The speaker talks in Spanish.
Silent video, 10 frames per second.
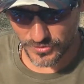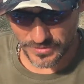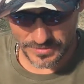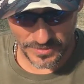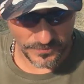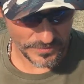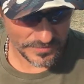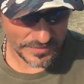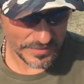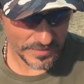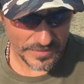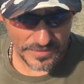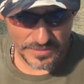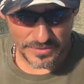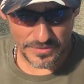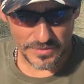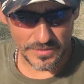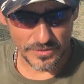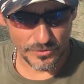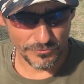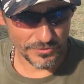y algo así. Y con